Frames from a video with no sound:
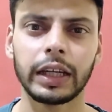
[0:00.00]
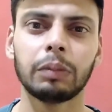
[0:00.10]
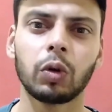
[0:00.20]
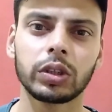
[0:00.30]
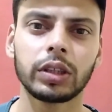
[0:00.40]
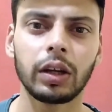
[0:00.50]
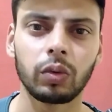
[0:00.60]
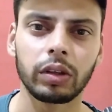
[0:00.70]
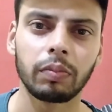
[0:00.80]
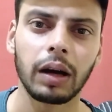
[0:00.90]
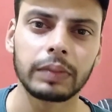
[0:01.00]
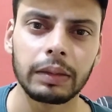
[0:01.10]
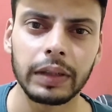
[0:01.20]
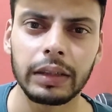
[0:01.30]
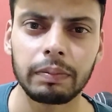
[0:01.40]
इमोशनल हूँ इस
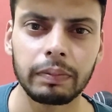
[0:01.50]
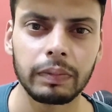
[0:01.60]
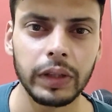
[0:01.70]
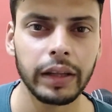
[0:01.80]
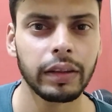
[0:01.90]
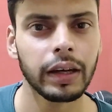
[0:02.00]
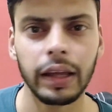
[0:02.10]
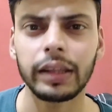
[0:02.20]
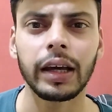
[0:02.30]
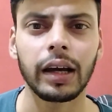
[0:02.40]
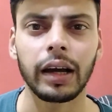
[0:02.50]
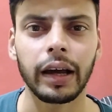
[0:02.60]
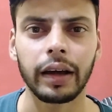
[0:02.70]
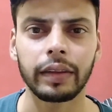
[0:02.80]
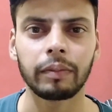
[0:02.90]
मामले में मेरे से नहीं देखा
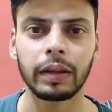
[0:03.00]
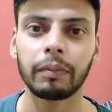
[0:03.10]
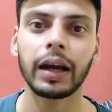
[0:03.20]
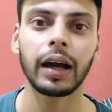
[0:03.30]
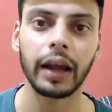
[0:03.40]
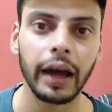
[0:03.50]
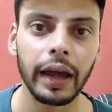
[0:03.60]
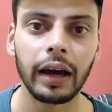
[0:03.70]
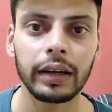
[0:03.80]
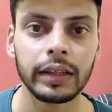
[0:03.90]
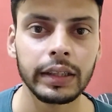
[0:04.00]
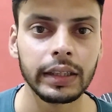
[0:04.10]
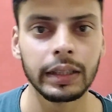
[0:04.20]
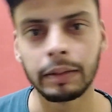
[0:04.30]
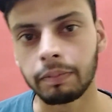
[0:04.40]
गया कसम से मैं घर आया
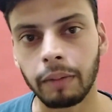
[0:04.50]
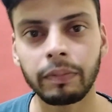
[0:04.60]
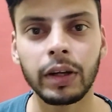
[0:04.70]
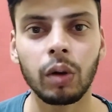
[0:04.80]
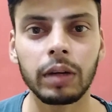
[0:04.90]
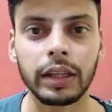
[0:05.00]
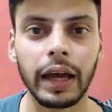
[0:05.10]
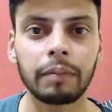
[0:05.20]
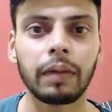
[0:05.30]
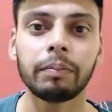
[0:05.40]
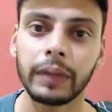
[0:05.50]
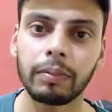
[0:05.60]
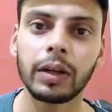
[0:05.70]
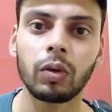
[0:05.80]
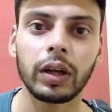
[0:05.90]
मम्मी को बताया मम्मी
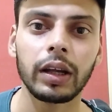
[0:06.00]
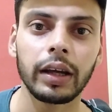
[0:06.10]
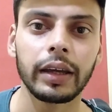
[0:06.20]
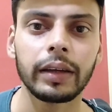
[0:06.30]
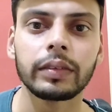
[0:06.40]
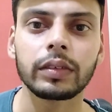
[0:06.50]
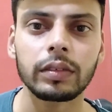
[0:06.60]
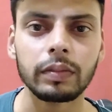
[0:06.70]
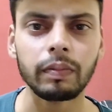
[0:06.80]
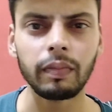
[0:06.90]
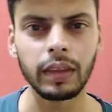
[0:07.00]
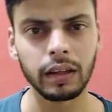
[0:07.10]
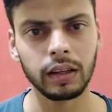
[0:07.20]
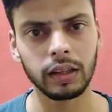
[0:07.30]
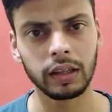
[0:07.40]
भी रोने लगी
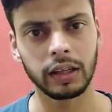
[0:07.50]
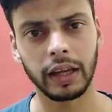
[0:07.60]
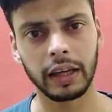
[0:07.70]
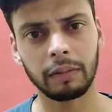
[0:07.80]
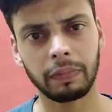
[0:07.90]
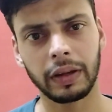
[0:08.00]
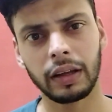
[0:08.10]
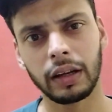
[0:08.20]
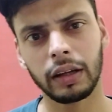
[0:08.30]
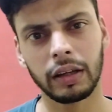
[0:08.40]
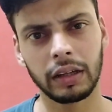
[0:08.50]
लेकिन फिर